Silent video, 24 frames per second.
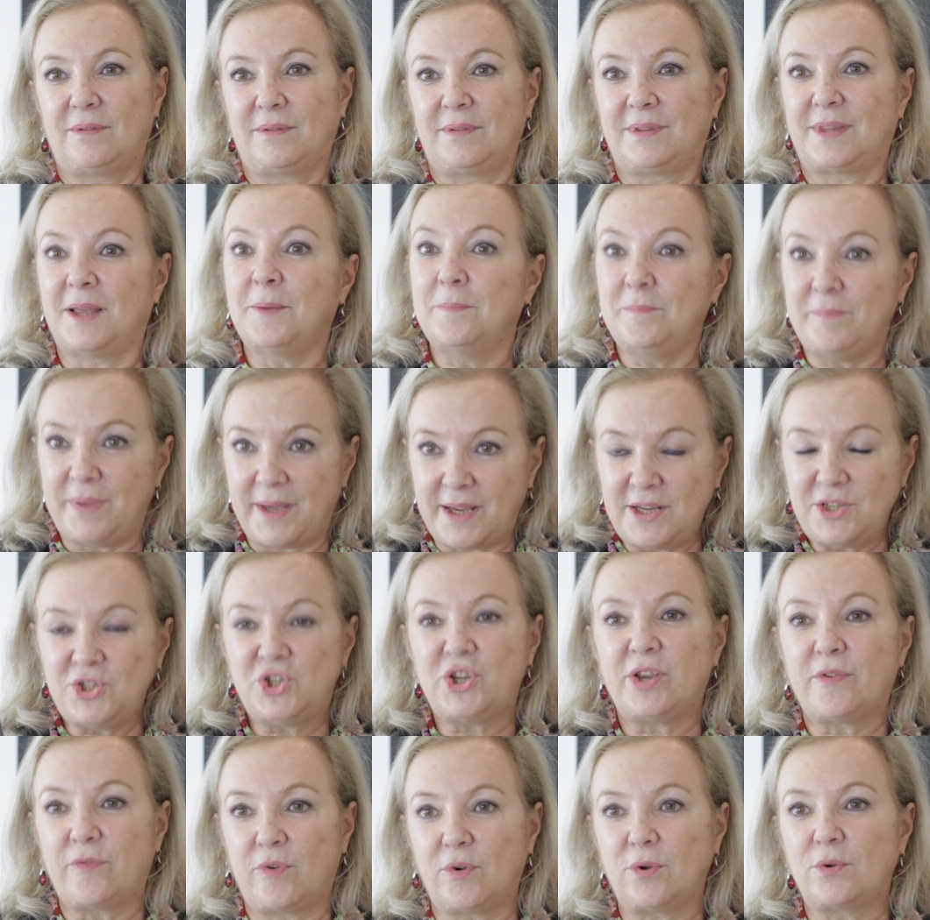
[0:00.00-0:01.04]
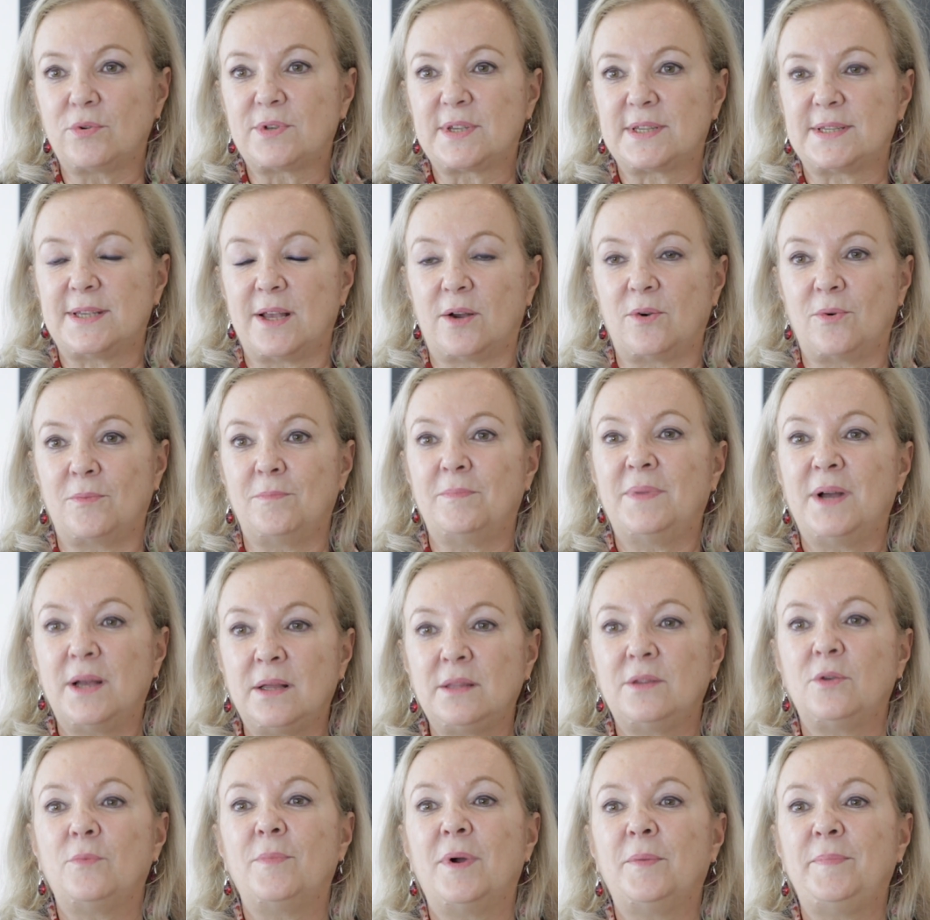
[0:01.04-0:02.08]
também de evolução,
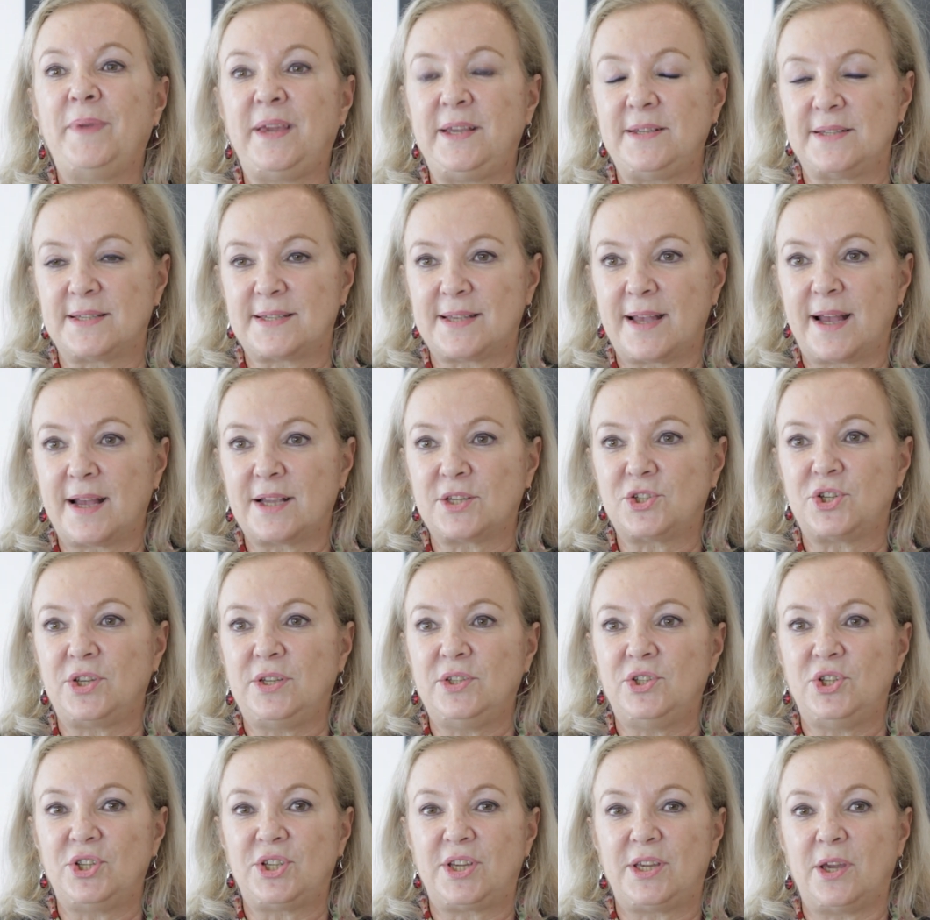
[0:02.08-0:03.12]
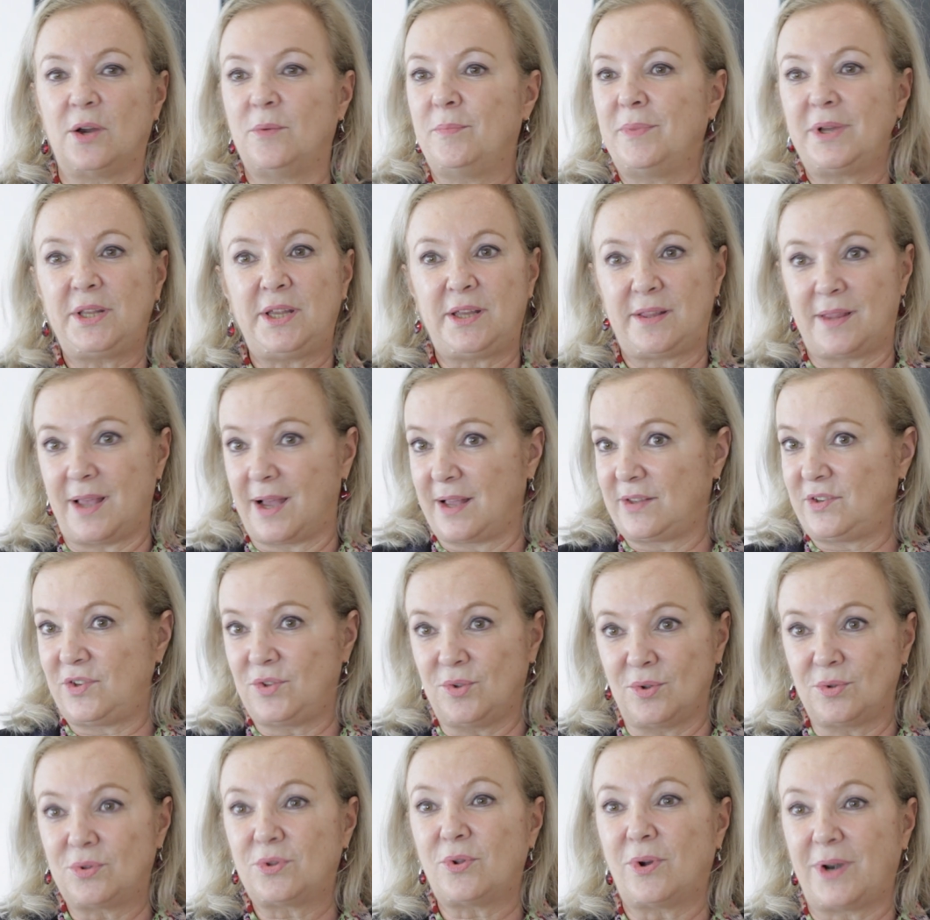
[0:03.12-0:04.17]
manda uma mensagem de que a humanidade
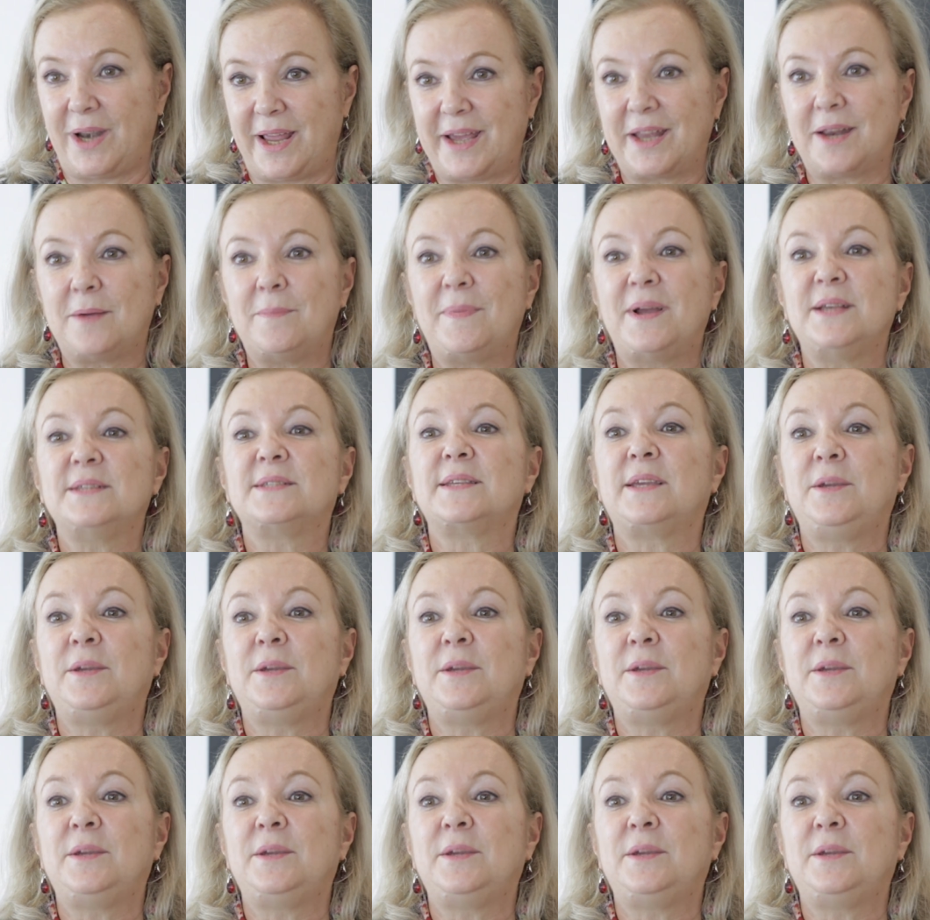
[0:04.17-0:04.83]
não tolera mais a